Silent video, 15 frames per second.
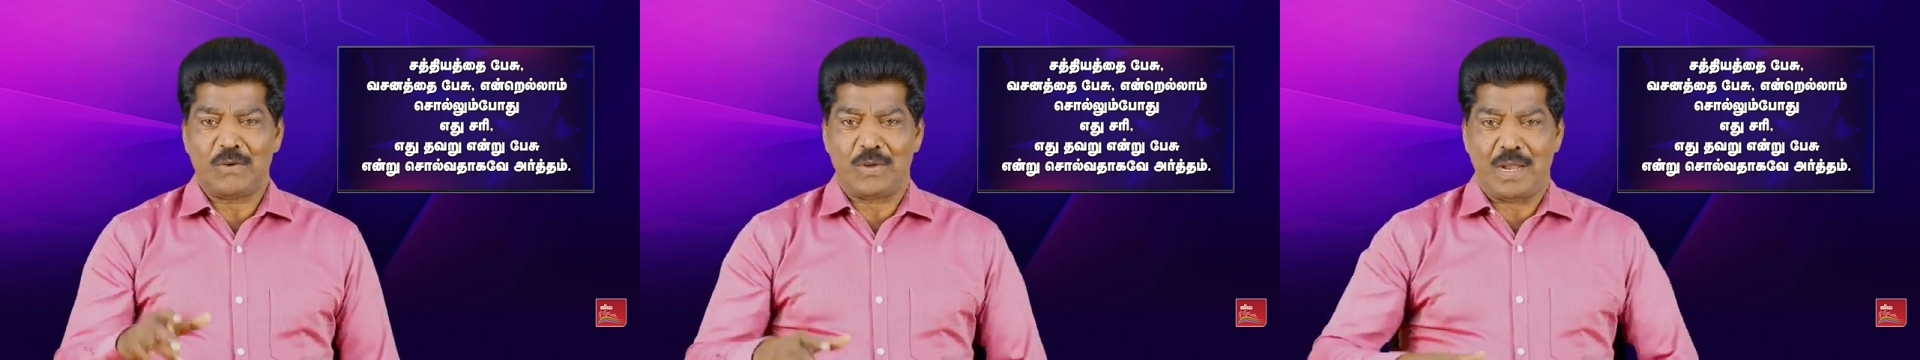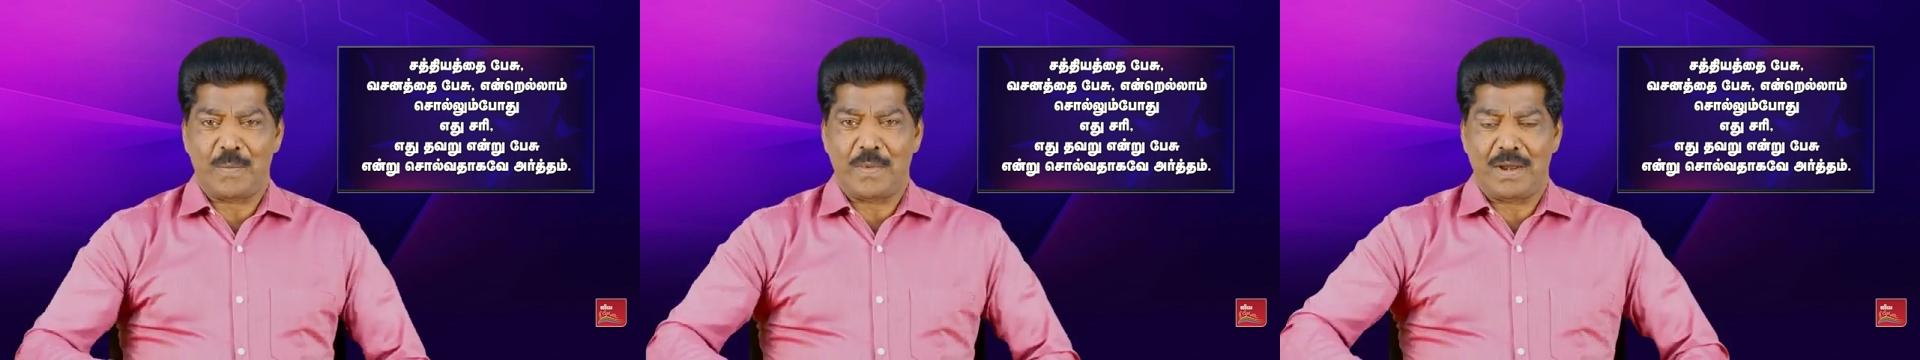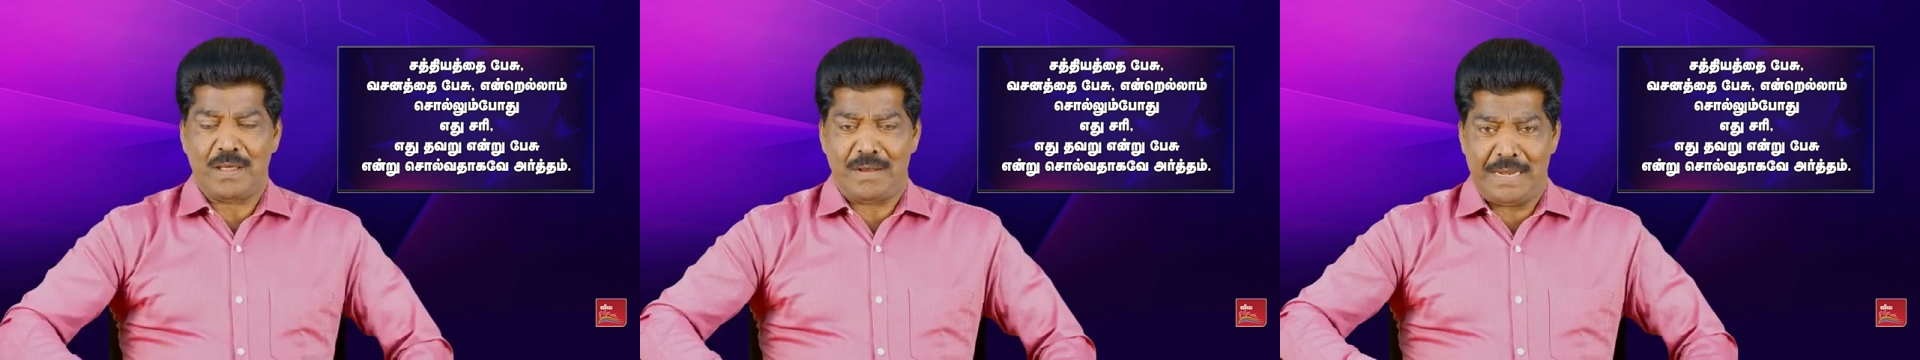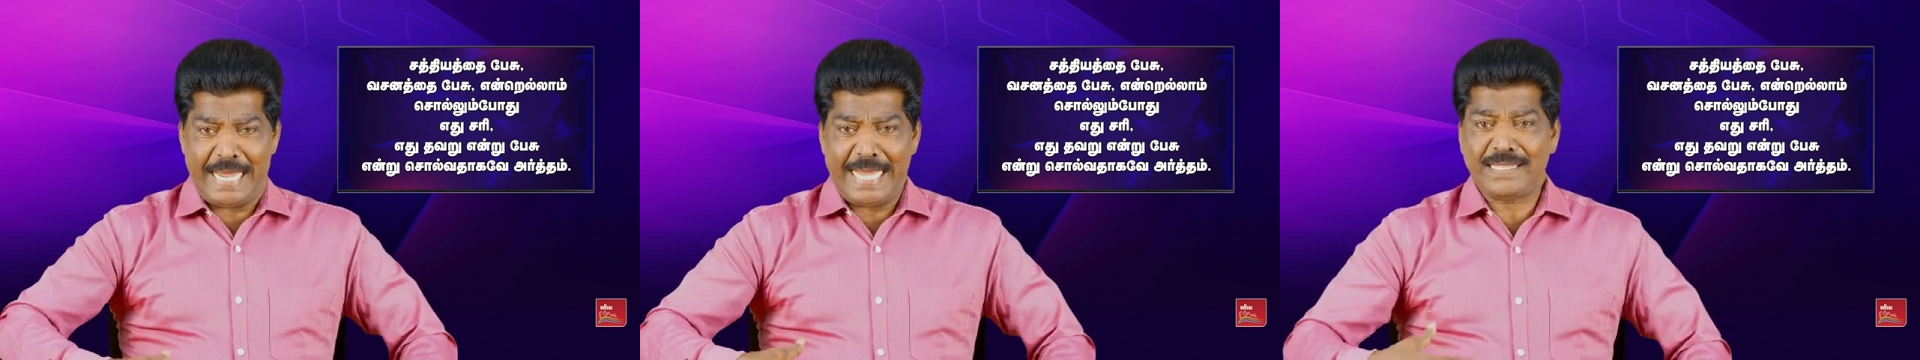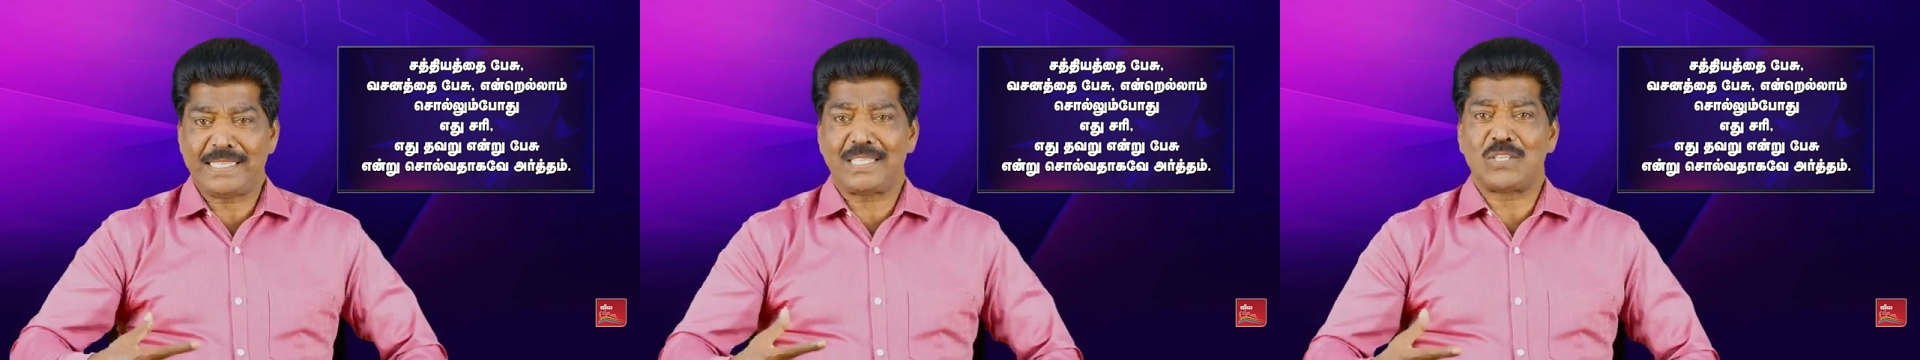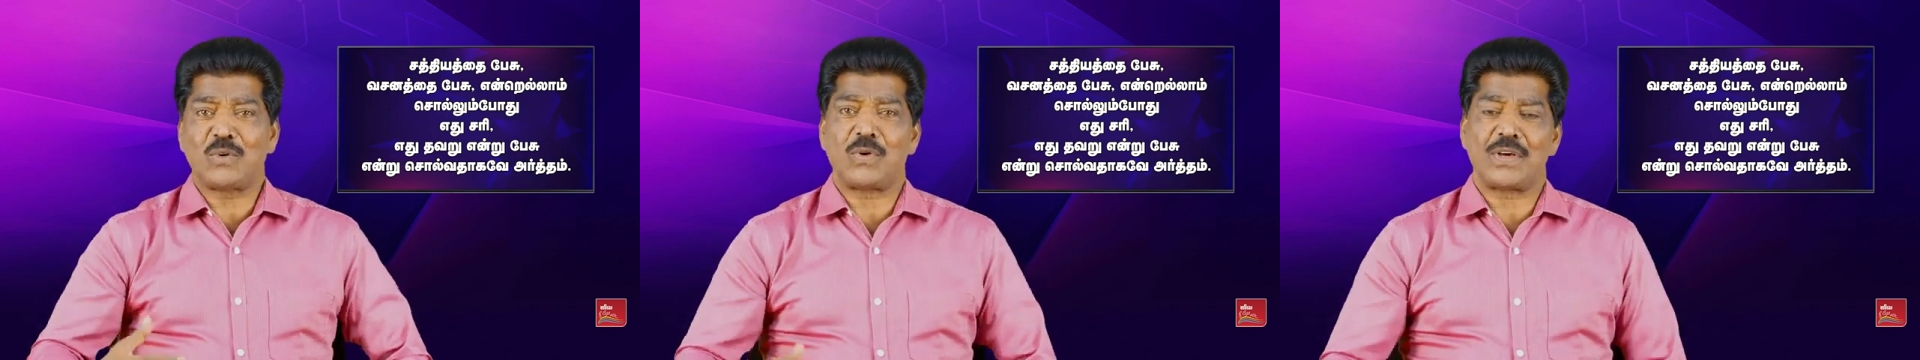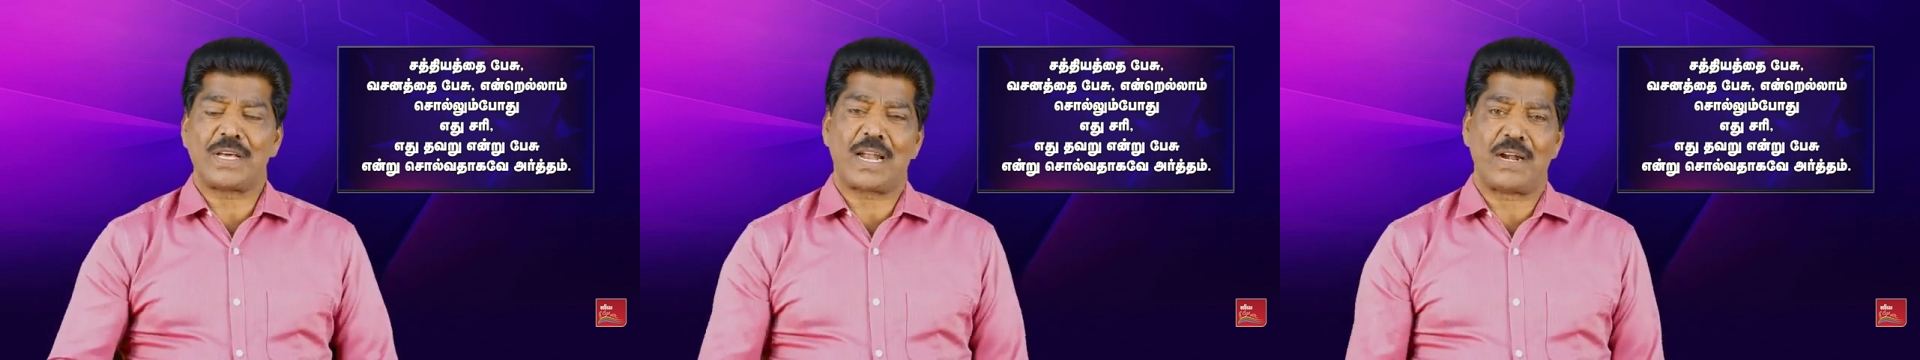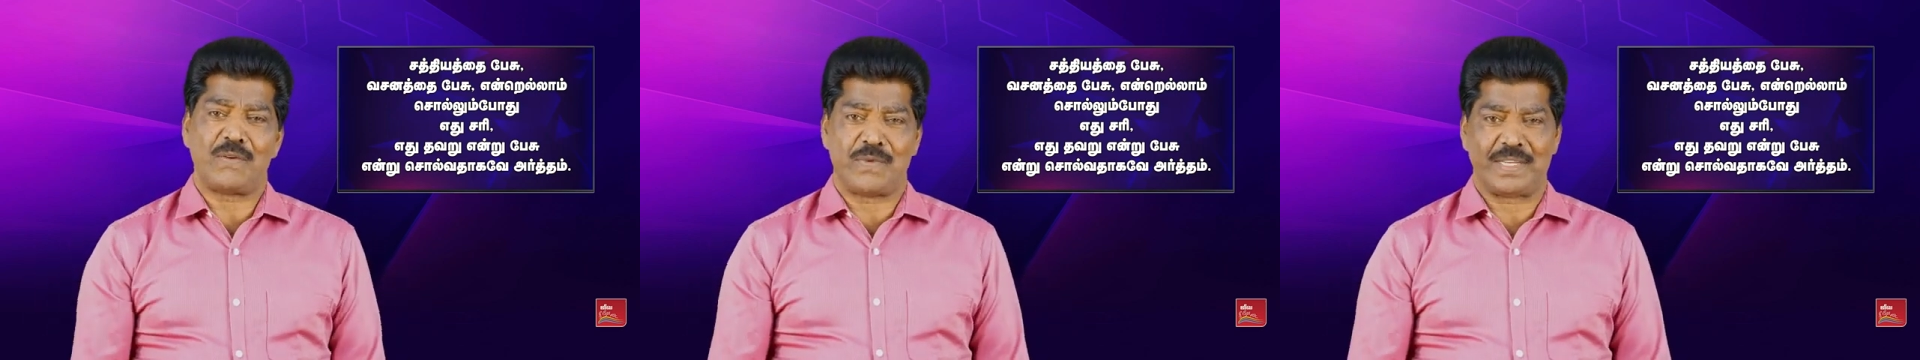நம்மளை நேசித்து
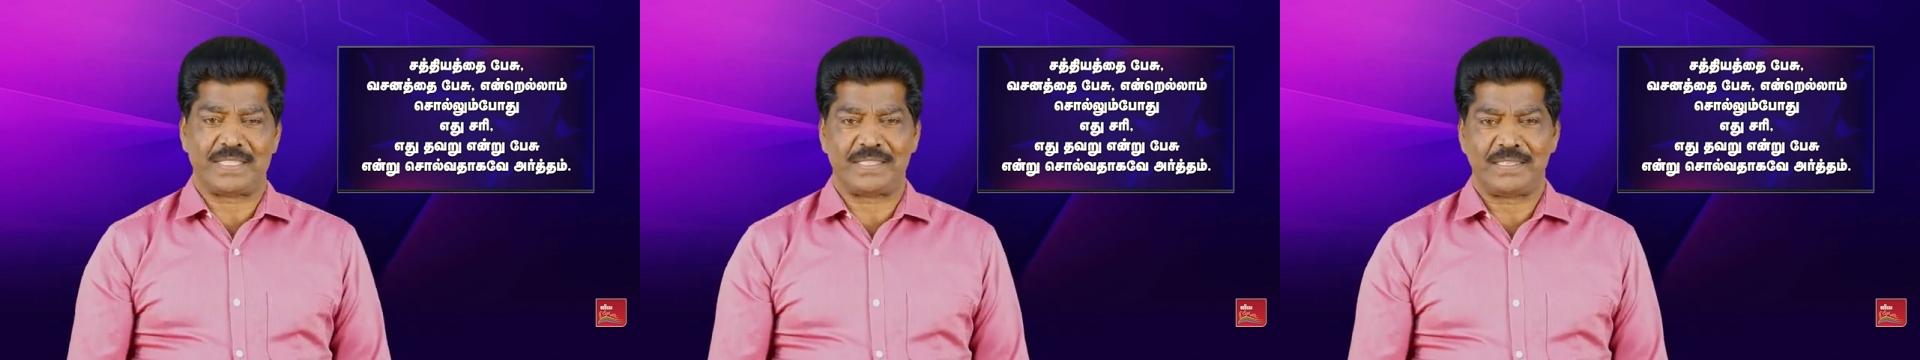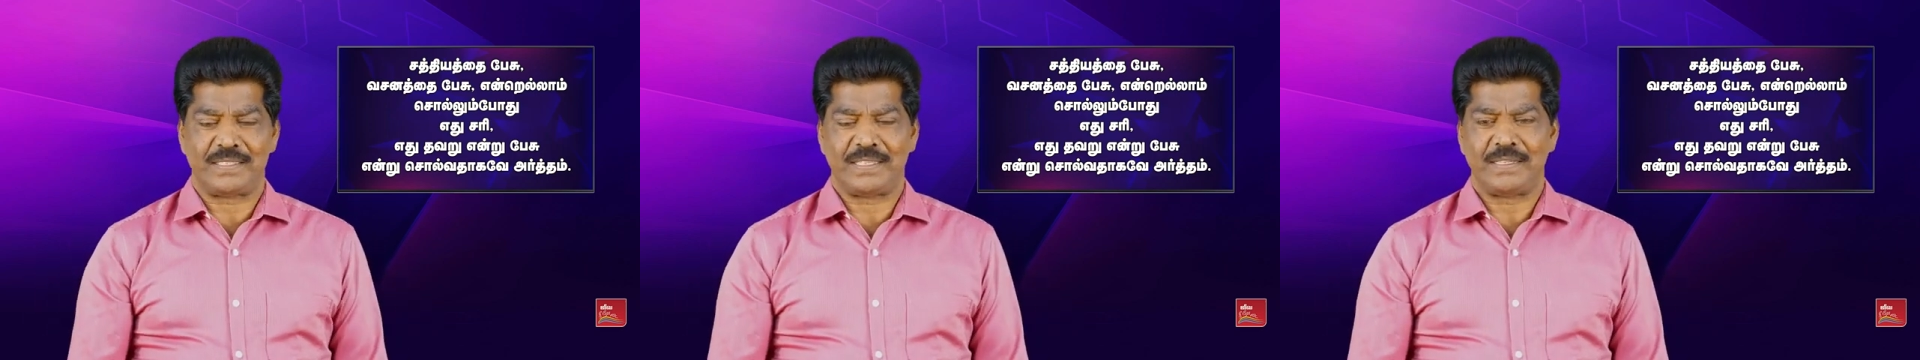கொடுக்குற அட்வைஸ்